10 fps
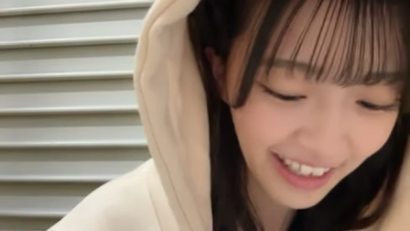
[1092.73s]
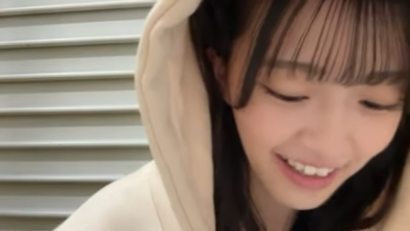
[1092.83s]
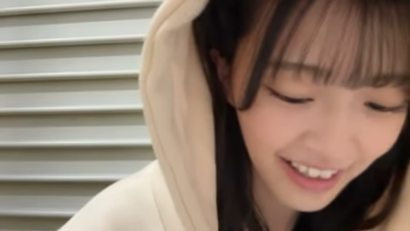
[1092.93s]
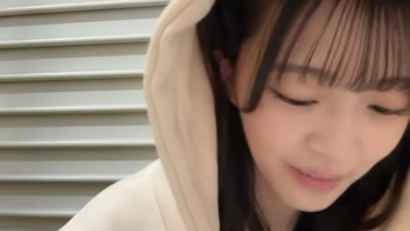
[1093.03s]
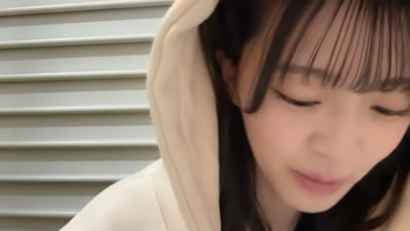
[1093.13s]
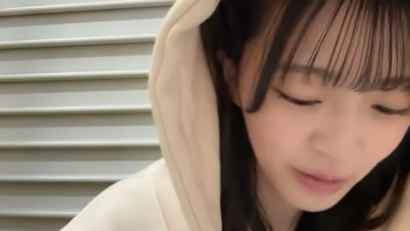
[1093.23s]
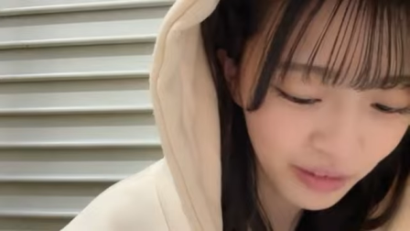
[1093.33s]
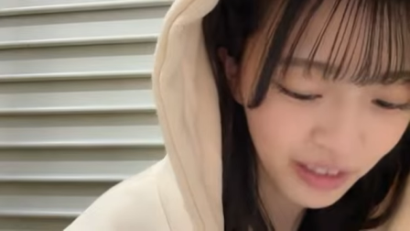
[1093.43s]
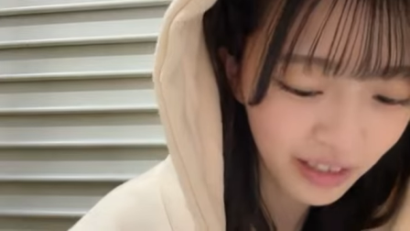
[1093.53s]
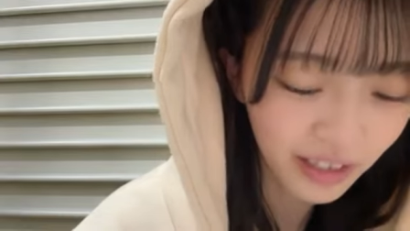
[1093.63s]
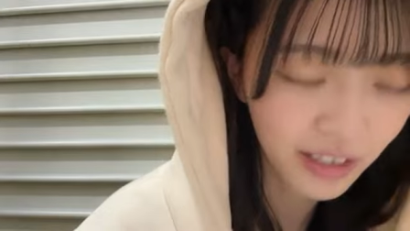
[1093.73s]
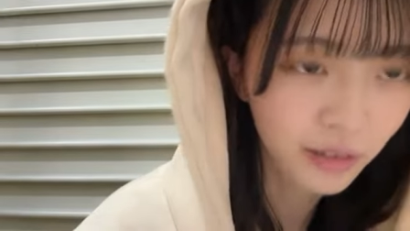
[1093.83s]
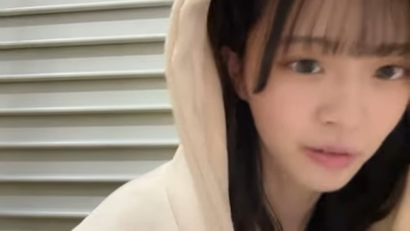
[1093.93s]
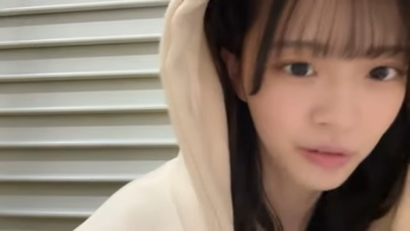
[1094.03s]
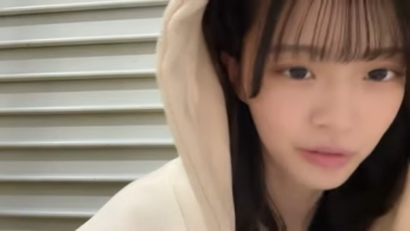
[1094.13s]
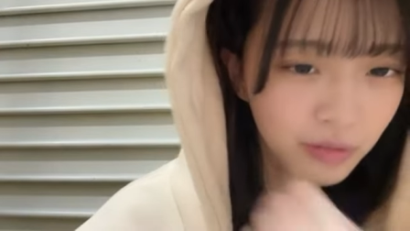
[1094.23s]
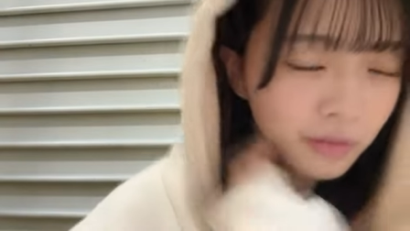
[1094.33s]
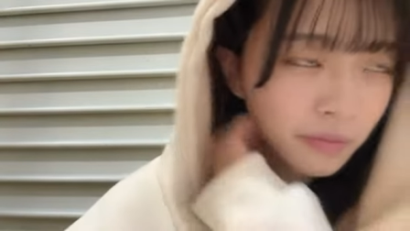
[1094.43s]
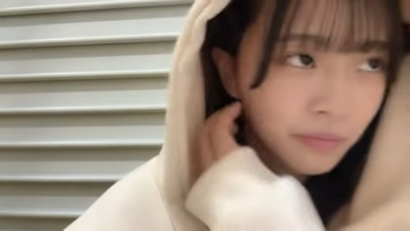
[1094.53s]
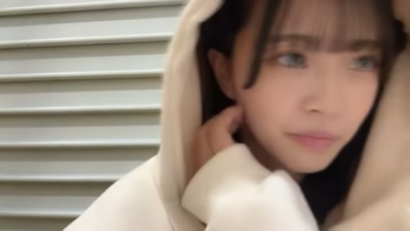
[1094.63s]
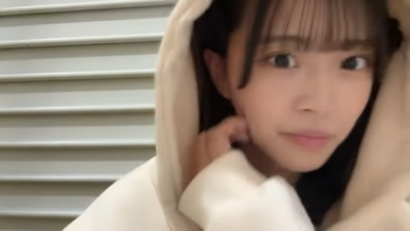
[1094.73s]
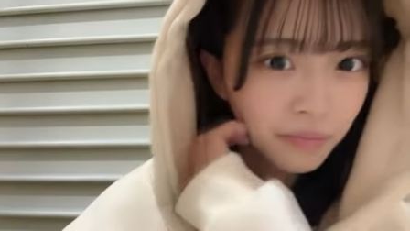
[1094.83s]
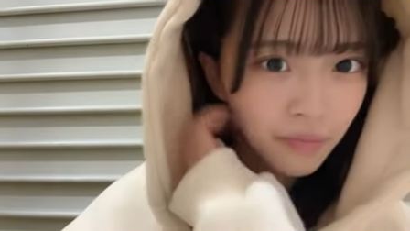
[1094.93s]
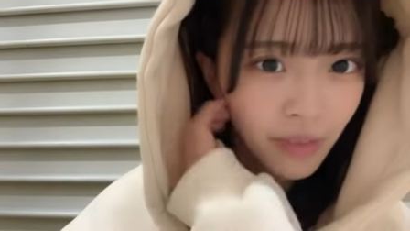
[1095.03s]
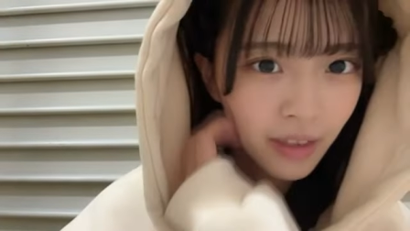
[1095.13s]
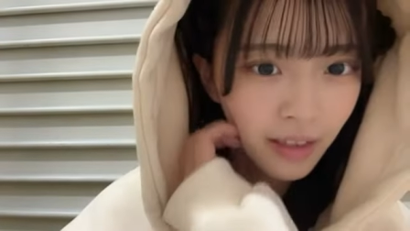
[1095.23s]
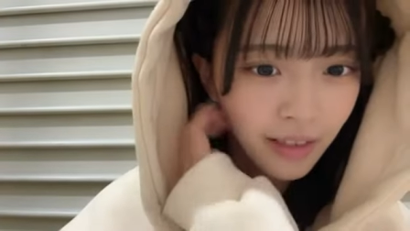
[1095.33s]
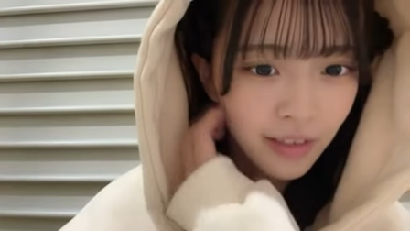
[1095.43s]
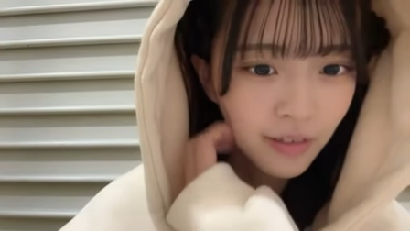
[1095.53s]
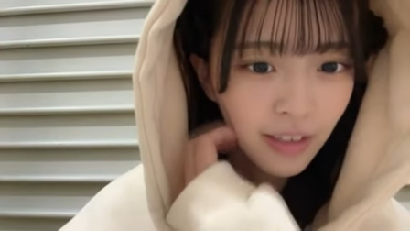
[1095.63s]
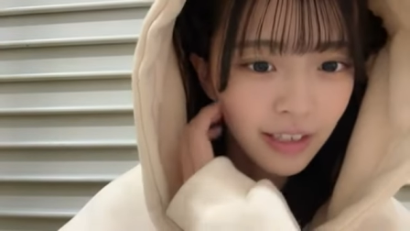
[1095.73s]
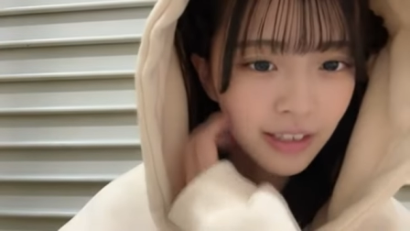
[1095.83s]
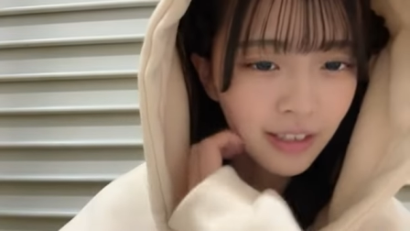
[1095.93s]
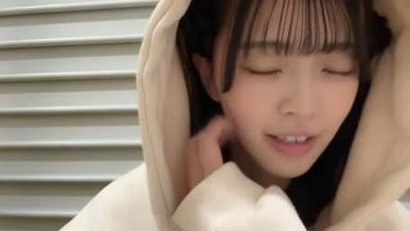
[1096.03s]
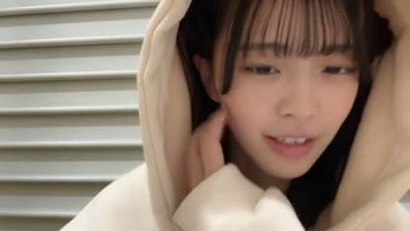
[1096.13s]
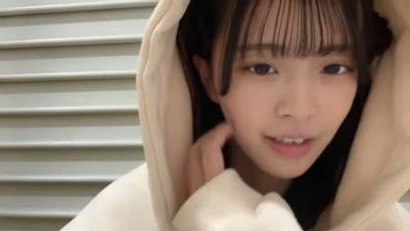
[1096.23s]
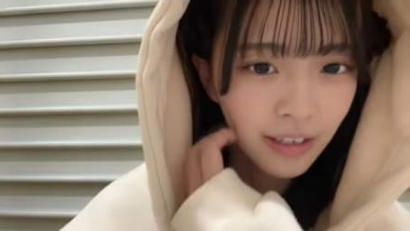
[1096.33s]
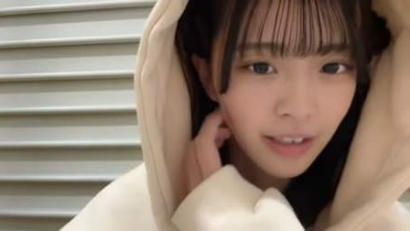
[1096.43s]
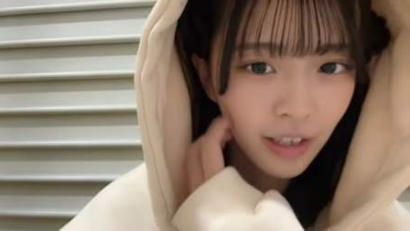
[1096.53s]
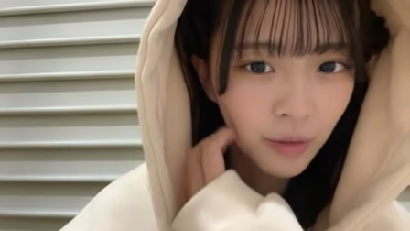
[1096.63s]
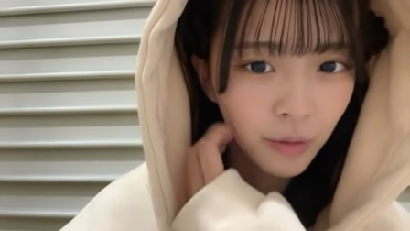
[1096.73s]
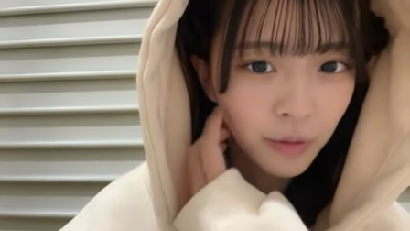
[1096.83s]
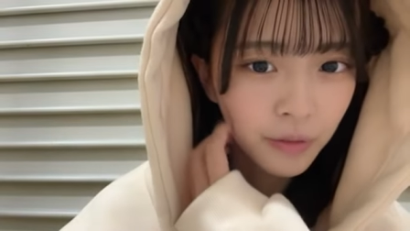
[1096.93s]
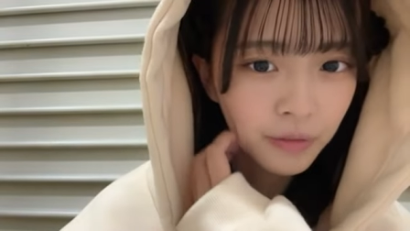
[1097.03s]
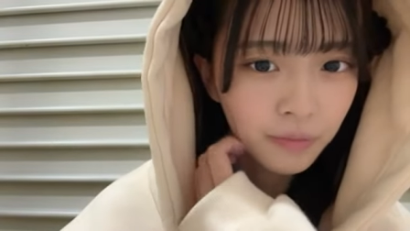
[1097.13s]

帰り雨降ってて昨日一緒に走ってたんですけど